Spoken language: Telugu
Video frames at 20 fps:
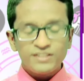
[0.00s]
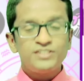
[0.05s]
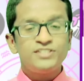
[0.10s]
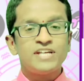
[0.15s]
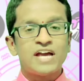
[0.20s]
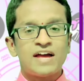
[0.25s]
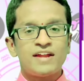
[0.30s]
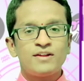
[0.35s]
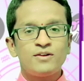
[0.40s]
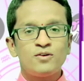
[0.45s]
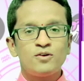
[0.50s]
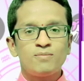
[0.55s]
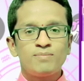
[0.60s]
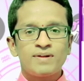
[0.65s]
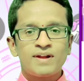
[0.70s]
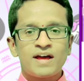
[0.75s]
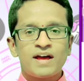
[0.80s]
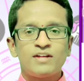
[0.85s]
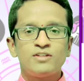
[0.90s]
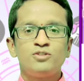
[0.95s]
ఈ ఛానల్
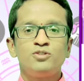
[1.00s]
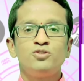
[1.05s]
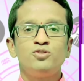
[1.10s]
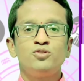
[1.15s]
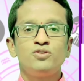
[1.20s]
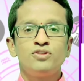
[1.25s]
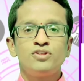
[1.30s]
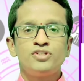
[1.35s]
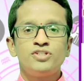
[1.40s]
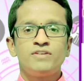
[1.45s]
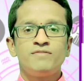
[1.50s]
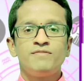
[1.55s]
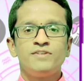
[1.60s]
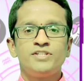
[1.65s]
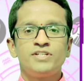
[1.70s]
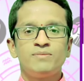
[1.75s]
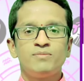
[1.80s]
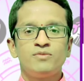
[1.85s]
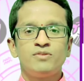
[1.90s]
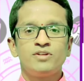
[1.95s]
లోపల జ్యోతిషం
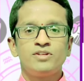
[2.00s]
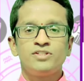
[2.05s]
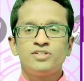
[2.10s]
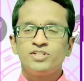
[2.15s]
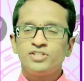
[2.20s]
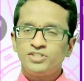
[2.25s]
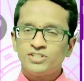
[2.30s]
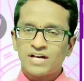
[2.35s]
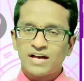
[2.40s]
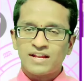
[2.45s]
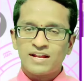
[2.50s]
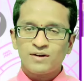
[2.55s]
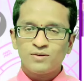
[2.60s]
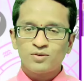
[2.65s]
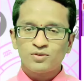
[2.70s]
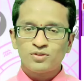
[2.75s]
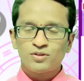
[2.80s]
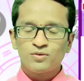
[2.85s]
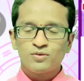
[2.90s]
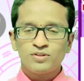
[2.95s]
విషయం గురించి చాలా
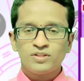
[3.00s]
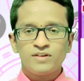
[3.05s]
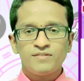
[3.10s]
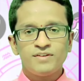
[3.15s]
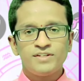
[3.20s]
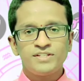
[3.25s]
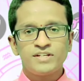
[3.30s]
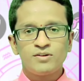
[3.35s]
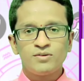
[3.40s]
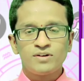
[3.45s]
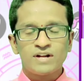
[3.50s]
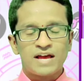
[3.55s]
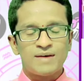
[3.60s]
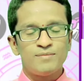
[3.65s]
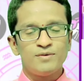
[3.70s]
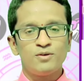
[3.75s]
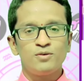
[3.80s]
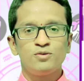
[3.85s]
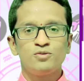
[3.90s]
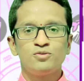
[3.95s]
కొత్త కొత్త విషయాలు
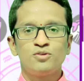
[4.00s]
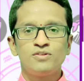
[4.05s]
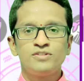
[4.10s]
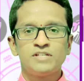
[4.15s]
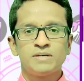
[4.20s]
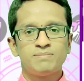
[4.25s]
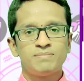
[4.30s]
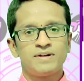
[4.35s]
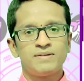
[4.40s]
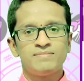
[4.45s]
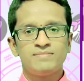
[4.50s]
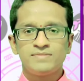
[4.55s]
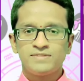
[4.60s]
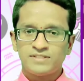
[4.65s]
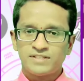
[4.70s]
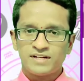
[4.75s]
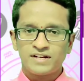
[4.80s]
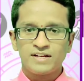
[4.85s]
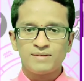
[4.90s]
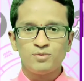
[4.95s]
రాబోయే రోజులో చెప్పడం
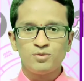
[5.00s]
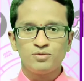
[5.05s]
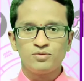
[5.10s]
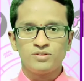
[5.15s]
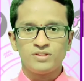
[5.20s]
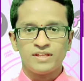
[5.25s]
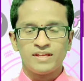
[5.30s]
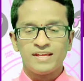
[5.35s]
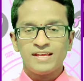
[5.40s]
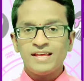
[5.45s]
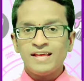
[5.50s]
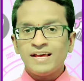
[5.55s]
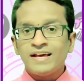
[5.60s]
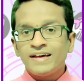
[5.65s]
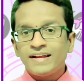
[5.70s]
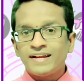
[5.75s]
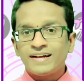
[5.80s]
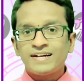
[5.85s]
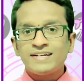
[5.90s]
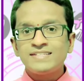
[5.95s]
జరగబోతుంది
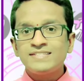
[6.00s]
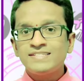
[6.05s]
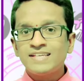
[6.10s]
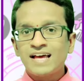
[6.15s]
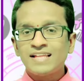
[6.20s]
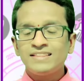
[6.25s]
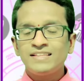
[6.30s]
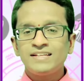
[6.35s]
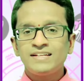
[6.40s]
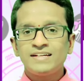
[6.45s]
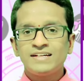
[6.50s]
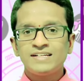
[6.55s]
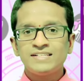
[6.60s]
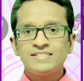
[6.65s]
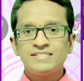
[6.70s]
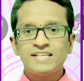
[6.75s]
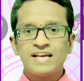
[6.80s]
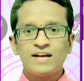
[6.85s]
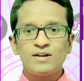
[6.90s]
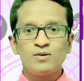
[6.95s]
రహస్యాతి
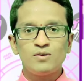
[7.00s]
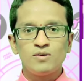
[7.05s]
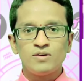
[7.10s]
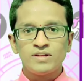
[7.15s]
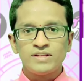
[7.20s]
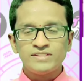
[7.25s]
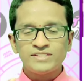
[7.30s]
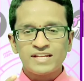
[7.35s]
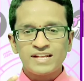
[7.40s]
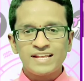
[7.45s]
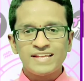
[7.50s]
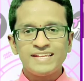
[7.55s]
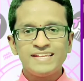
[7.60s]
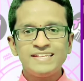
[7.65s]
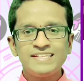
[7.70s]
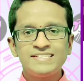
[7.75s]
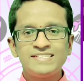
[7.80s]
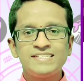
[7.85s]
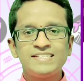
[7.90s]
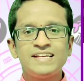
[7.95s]
రహస్యాలు చాలా
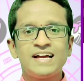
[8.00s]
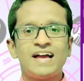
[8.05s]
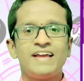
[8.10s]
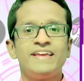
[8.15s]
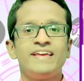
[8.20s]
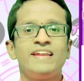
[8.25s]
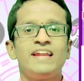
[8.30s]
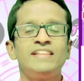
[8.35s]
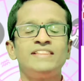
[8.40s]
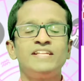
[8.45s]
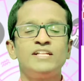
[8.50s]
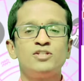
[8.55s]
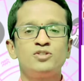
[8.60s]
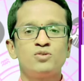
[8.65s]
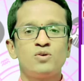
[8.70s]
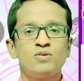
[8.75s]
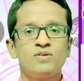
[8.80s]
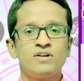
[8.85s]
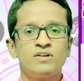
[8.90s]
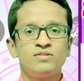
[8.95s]
ఈజీగా ఎలా
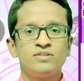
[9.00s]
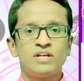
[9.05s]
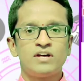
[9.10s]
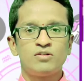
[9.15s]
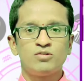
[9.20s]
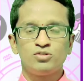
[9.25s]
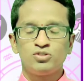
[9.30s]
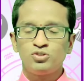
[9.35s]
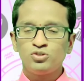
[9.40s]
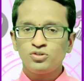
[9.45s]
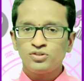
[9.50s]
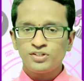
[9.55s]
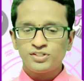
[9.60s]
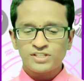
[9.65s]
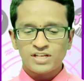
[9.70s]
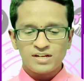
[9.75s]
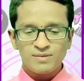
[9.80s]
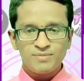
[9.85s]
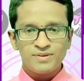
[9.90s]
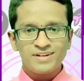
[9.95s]
తెలుసుకోగలుగుతారు
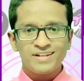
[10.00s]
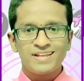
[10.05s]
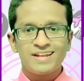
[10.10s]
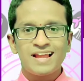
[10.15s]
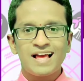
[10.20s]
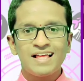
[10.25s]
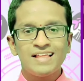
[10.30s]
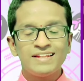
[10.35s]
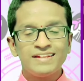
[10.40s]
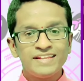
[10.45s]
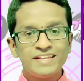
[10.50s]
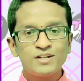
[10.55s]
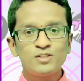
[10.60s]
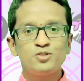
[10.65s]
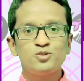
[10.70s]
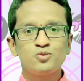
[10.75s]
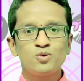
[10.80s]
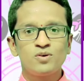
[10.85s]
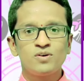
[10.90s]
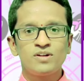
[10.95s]
జ్యోతిషాన్ని మీరు ఎలా
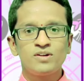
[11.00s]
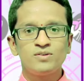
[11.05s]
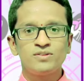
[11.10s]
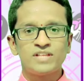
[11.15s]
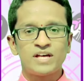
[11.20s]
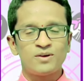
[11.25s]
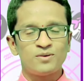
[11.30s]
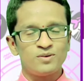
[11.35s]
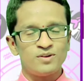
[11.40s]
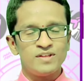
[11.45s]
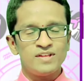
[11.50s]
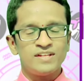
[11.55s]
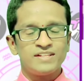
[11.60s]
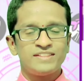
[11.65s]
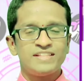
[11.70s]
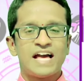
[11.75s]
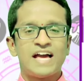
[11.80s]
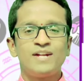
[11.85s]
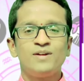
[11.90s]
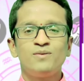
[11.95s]
నేర్చుకోగలుగుతారు
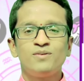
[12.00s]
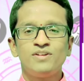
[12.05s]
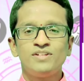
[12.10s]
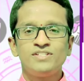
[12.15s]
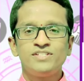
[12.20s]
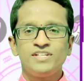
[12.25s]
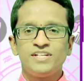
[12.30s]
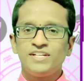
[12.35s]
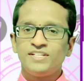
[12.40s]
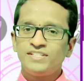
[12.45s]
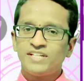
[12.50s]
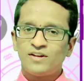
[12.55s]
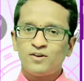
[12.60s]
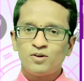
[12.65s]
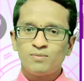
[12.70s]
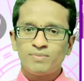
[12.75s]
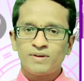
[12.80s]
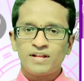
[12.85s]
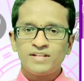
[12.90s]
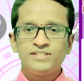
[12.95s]
దాని గురించి ఈ
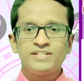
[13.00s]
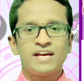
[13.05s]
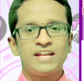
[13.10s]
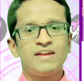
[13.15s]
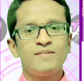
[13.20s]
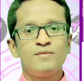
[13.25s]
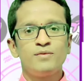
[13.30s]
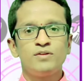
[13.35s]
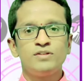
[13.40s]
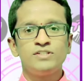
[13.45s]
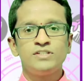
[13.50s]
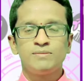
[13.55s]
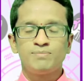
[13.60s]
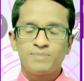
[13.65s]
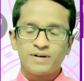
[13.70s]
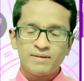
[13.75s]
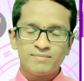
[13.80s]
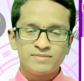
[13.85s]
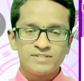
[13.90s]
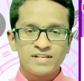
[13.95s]
ఛానల్ లోపల చాలా వీడియోలు
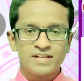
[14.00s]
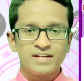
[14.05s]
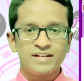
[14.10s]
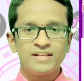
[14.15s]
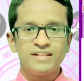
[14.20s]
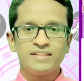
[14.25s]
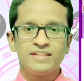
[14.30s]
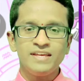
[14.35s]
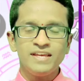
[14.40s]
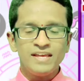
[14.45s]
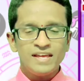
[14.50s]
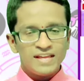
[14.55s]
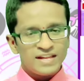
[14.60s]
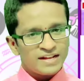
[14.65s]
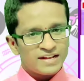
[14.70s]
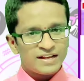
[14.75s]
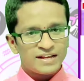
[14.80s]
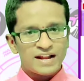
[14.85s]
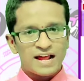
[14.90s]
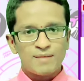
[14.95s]
చెప్పడం జరిగింది
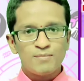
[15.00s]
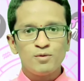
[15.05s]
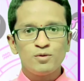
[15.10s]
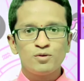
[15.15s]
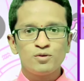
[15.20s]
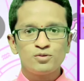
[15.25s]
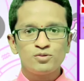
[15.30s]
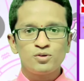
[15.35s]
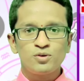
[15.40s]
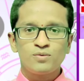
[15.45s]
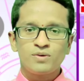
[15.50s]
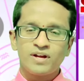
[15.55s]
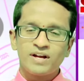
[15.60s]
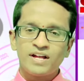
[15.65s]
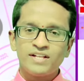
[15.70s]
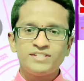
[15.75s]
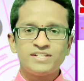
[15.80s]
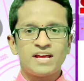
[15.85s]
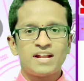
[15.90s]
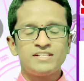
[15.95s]
ఇక రాబోయే రోజులు
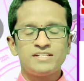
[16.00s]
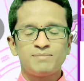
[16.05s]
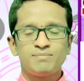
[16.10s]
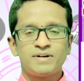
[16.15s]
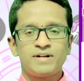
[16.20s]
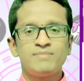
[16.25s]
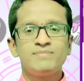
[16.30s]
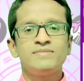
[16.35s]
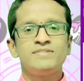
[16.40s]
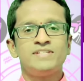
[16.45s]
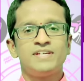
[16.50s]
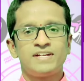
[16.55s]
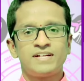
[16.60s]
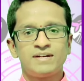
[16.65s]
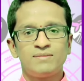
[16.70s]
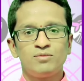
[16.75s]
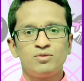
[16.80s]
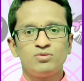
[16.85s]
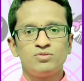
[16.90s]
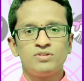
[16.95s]
కూడా చాలా చెప్పడం
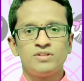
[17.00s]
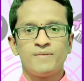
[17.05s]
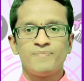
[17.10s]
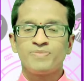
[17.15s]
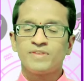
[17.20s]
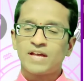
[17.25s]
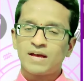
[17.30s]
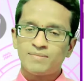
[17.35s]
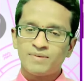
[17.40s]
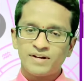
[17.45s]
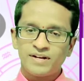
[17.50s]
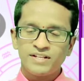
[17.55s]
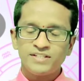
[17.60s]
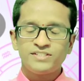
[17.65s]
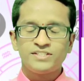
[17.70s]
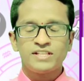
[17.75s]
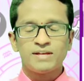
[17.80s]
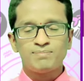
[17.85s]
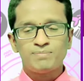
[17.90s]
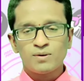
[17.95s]
జరగబోతుంది
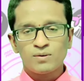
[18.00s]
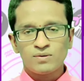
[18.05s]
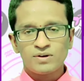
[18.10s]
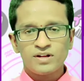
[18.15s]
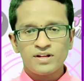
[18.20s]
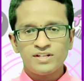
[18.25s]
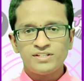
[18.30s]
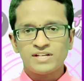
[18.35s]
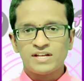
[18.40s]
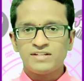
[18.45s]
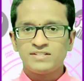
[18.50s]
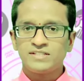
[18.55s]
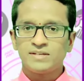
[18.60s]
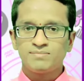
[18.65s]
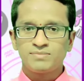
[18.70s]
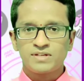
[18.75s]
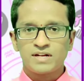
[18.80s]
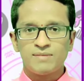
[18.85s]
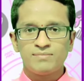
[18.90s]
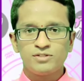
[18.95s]
కాబట్టి తప్పకుండా ఈ ఛానల్
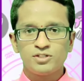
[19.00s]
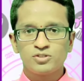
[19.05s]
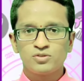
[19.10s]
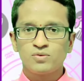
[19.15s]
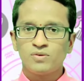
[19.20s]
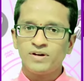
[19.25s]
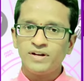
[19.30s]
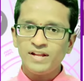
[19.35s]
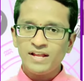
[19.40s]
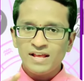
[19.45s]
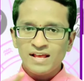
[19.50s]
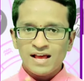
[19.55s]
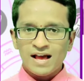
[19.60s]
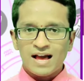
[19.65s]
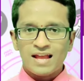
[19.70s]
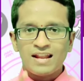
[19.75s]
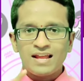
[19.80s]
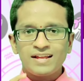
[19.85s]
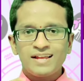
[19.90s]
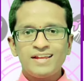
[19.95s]
సబ్స్క్రైబ్ చేసుకోండి
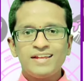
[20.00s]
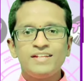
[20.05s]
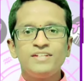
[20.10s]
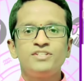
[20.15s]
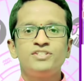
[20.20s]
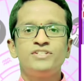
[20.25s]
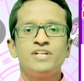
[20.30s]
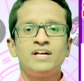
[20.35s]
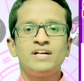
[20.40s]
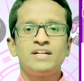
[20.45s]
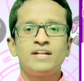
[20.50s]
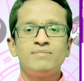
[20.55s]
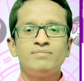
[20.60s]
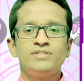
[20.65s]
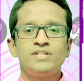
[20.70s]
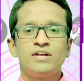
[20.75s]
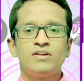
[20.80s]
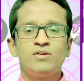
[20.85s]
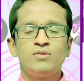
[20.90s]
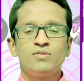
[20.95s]
అలాగే
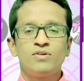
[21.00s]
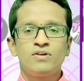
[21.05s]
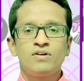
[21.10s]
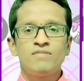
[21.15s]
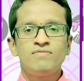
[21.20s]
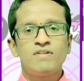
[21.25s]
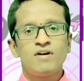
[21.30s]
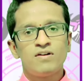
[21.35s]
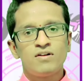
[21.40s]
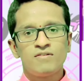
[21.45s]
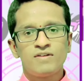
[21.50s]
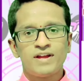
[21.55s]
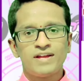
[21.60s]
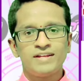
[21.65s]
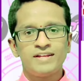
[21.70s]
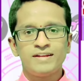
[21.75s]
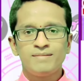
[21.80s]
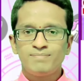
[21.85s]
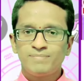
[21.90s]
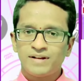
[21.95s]
ఇన్స్టాగ్రామ్ ఛానల్ కూడా ఫాలో
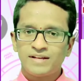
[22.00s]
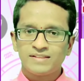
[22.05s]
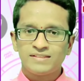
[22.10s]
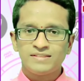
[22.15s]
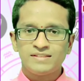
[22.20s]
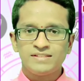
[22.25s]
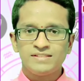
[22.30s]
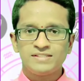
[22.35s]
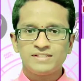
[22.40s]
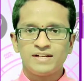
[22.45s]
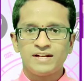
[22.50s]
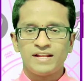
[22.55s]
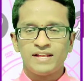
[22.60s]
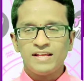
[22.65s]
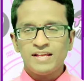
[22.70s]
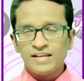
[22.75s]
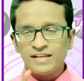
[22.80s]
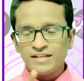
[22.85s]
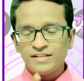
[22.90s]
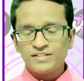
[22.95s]
అవడానికి
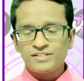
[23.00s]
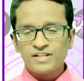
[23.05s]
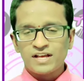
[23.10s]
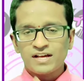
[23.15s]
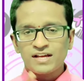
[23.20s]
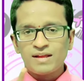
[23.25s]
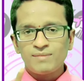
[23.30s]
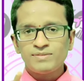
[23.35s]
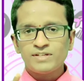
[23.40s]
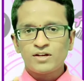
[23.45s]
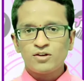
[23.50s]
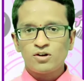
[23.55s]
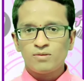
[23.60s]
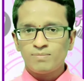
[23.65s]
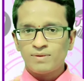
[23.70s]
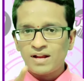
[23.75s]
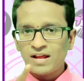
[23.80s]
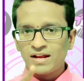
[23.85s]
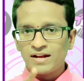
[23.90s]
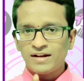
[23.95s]
ప్రయత్నించండి ఇన్స్టాగ్రామ్
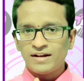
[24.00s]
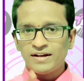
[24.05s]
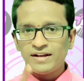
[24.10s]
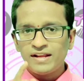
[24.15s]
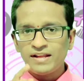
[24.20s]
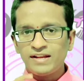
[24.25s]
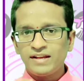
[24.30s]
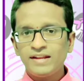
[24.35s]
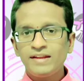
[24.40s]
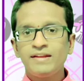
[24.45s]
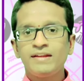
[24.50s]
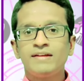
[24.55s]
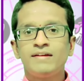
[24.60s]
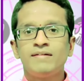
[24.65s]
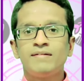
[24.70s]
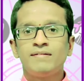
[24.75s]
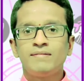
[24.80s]
ఛానల్ లోపల డైలీ